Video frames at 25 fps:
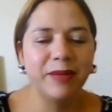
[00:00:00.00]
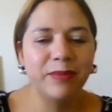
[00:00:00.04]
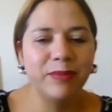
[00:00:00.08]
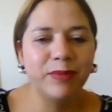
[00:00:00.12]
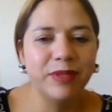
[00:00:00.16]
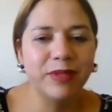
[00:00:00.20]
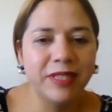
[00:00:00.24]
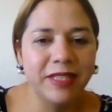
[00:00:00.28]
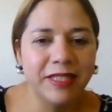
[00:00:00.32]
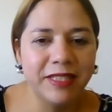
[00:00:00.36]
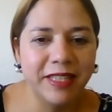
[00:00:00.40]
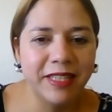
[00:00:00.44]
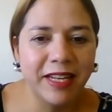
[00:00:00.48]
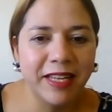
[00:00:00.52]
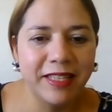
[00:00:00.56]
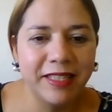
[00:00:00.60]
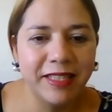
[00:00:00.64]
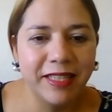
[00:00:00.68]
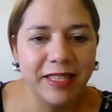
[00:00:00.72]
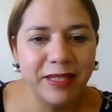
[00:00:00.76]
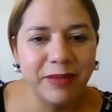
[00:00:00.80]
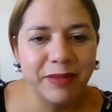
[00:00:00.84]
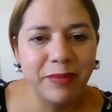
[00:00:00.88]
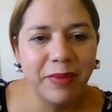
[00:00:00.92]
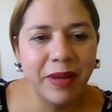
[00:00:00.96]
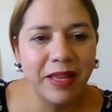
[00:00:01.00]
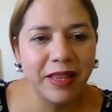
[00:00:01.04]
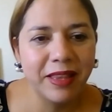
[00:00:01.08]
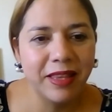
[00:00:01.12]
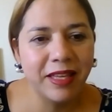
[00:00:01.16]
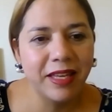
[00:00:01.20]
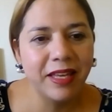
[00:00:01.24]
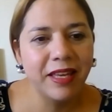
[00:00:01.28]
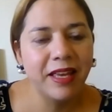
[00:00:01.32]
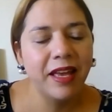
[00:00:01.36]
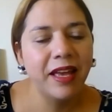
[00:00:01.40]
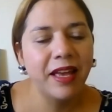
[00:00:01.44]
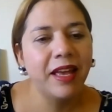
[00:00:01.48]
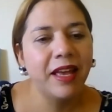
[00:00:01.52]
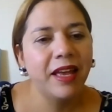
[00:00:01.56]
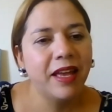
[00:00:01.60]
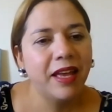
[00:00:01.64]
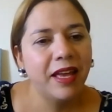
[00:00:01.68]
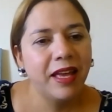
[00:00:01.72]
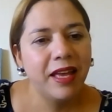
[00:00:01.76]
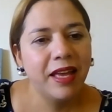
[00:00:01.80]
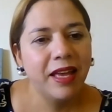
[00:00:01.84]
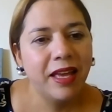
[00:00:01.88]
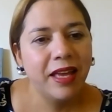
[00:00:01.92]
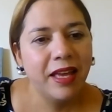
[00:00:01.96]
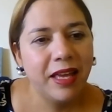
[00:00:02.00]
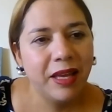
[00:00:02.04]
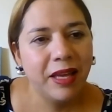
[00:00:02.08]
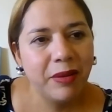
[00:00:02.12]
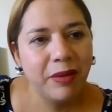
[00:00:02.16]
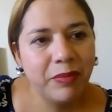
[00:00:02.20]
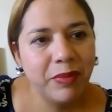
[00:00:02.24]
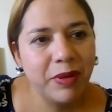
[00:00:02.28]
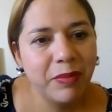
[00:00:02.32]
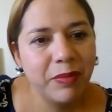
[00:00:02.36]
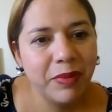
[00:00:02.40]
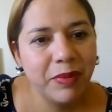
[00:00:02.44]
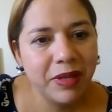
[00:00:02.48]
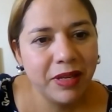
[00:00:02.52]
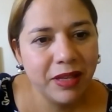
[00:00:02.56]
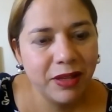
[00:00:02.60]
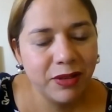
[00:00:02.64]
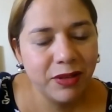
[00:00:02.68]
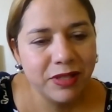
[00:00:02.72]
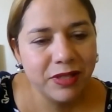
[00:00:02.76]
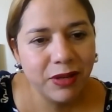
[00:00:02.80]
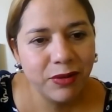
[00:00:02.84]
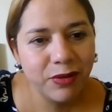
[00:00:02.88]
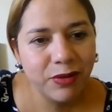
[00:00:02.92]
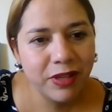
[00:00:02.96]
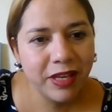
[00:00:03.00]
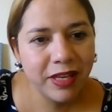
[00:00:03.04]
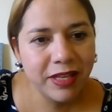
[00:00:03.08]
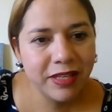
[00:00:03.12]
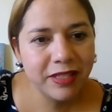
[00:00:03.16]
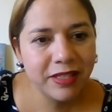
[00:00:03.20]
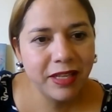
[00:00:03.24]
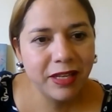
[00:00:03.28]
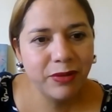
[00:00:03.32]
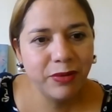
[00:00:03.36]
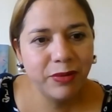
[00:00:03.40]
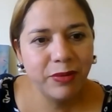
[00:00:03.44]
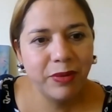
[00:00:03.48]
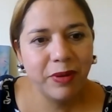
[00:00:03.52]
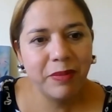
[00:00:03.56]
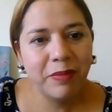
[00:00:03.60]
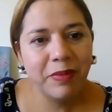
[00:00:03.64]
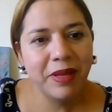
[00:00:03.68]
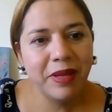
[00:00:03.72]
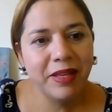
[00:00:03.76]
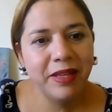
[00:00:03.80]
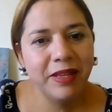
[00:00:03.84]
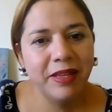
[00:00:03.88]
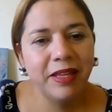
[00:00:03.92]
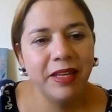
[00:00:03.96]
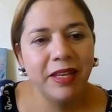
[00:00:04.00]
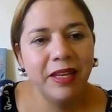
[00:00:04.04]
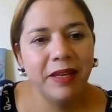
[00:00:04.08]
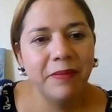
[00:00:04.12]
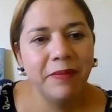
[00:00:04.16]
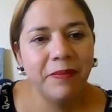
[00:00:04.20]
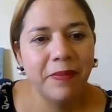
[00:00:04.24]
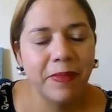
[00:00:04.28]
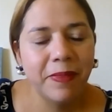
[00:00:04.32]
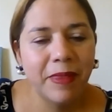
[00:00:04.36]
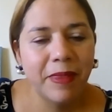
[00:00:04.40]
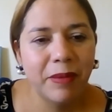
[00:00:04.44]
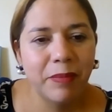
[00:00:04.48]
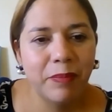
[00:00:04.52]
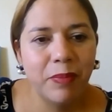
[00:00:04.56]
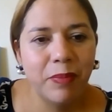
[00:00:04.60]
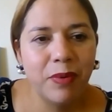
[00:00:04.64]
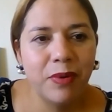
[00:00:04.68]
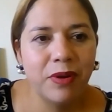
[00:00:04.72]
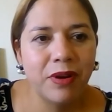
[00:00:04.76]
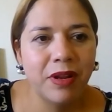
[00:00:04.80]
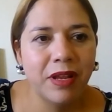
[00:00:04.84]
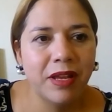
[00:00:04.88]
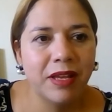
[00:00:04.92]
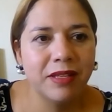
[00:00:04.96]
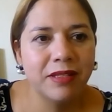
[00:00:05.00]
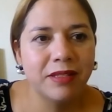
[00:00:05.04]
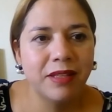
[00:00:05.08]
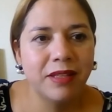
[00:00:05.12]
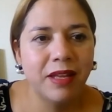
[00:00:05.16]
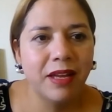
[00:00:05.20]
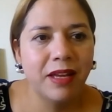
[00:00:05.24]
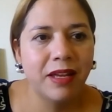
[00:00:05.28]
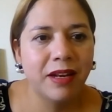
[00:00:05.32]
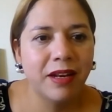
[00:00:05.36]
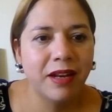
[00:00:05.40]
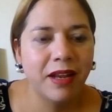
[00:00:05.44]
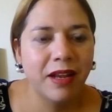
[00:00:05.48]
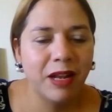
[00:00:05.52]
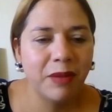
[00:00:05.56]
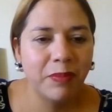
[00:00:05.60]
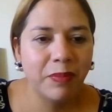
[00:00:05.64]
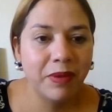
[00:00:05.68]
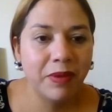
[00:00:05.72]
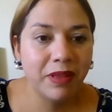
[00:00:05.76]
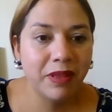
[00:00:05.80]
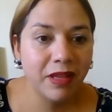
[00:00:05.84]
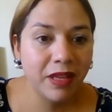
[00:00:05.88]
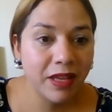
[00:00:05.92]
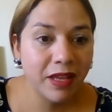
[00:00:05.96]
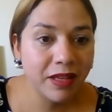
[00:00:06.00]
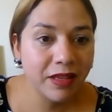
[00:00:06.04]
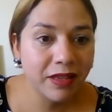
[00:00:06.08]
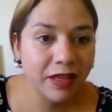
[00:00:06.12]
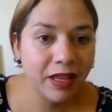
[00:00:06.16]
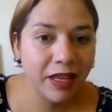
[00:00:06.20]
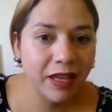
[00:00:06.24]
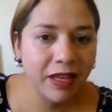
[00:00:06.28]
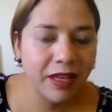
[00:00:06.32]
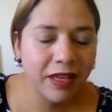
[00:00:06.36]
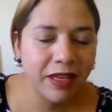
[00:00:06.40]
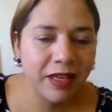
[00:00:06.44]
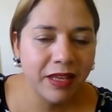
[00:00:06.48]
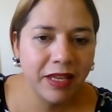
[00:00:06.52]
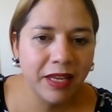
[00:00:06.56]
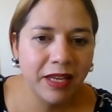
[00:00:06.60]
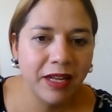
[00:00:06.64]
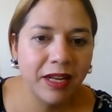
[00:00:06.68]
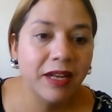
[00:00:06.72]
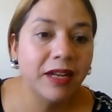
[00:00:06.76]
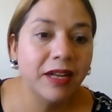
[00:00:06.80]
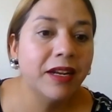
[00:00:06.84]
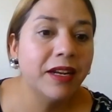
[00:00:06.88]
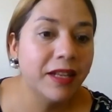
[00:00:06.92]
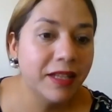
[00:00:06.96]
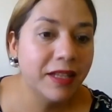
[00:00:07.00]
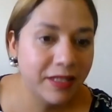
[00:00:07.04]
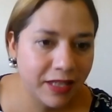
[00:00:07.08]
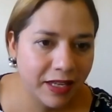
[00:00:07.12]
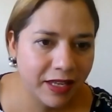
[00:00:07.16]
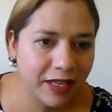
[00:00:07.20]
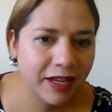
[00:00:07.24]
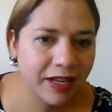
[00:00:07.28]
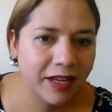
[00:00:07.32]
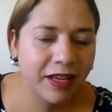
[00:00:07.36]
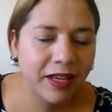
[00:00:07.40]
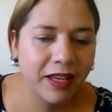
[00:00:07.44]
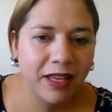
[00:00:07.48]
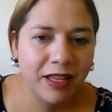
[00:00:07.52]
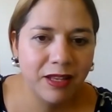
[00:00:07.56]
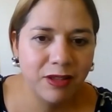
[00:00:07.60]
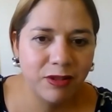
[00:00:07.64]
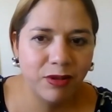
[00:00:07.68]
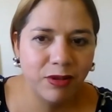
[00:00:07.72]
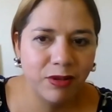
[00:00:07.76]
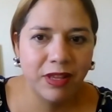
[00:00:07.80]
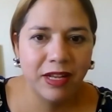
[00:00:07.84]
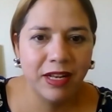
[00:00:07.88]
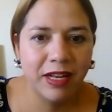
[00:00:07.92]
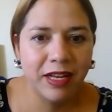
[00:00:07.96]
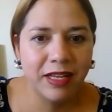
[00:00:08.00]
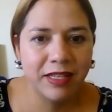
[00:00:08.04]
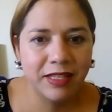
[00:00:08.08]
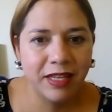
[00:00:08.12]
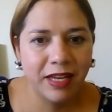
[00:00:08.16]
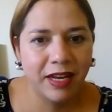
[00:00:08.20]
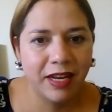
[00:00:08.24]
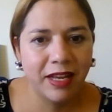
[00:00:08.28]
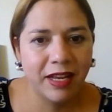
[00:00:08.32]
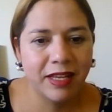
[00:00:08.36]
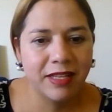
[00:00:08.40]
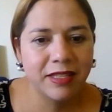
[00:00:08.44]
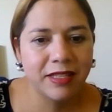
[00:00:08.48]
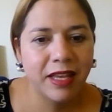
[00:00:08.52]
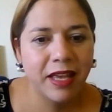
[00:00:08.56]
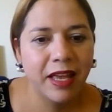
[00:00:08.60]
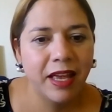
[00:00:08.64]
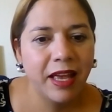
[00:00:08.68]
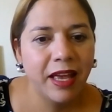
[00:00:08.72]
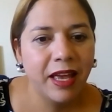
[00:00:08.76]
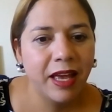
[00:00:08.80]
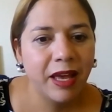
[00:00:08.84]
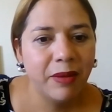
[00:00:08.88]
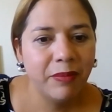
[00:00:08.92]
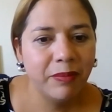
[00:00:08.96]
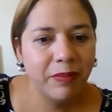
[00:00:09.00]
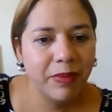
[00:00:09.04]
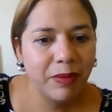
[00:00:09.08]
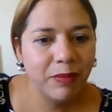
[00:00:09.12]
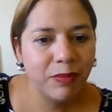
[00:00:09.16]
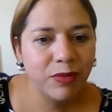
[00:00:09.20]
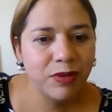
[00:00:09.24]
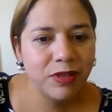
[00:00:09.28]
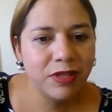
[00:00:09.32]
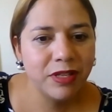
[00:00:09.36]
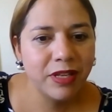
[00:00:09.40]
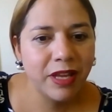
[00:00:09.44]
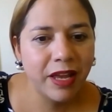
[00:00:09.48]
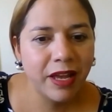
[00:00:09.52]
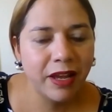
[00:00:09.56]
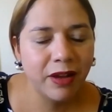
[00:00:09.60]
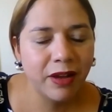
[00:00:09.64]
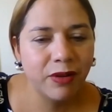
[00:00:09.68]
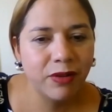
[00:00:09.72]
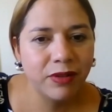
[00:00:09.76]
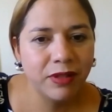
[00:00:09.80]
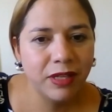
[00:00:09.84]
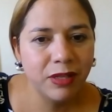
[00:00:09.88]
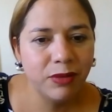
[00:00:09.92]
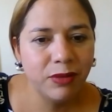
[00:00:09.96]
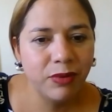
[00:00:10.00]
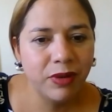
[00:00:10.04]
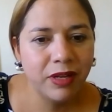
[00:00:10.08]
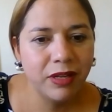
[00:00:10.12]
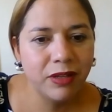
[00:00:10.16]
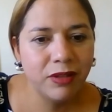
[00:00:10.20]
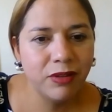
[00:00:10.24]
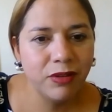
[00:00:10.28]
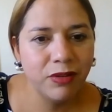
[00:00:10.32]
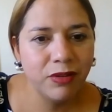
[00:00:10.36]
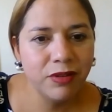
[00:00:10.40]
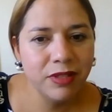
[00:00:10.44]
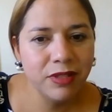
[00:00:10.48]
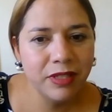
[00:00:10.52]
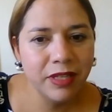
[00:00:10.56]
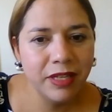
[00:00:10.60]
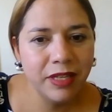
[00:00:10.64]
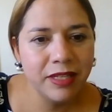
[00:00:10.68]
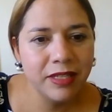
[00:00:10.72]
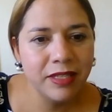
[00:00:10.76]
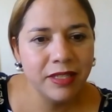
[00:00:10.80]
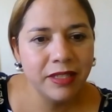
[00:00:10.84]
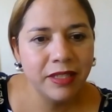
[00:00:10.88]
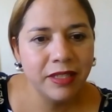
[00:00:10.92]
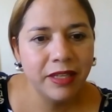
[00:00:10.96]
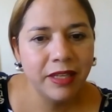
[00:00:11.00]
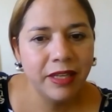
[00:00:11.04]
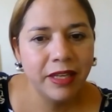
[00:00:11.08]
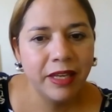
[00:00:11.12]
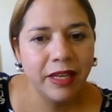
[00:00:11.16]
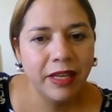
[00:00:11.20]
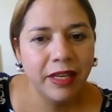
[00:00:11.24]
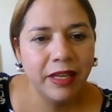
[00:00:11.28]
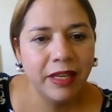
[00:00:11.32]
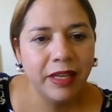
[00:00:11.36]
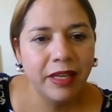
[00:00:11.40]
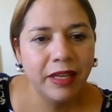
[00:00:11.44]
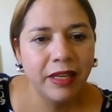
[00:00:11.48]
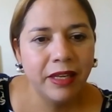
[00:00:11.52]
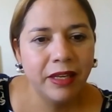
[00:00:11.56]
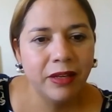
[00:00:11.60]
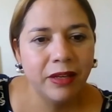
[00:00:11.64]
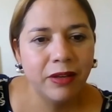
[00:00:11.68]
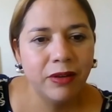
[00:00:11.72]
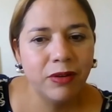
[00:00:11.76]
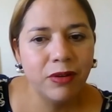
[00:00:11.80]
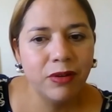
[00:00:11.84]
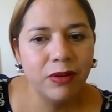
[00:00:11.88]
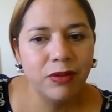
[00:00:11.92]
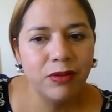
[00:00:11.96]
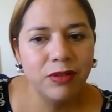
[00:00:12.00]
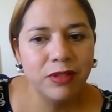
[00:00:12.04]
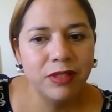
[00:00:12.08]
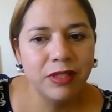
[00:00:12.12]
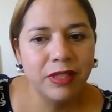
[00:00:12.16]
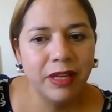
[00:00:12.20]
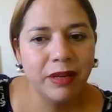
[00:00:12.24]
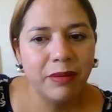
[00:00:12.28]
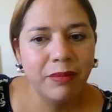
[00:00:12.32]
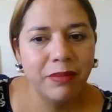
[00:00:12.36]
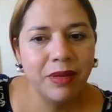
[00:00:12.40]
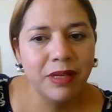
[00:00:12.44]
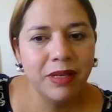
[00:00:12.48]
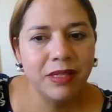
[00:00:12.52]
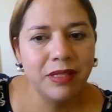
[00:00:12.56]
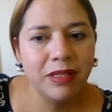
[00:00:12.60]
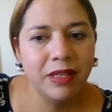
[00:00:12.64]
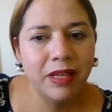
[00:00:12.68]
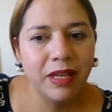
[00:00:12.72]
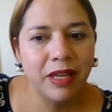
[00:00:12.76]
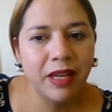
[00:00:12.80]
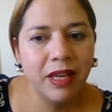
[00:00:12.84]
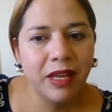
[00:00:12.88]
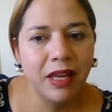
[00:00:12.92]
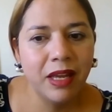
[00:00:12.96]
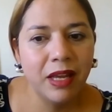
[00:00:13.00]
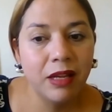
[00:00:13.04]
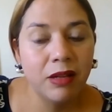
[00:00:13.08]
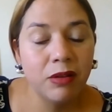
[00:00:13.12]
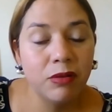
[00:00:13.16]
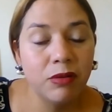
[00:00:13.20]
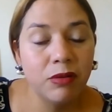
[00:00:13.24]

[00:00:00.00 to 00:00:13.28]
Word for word: muchas gracias Mati. Bienvenidos a audiencia nuevamente por estar al pendiente y querer crecer en todas las áreas. Vamos a continuar entonces con los temas del el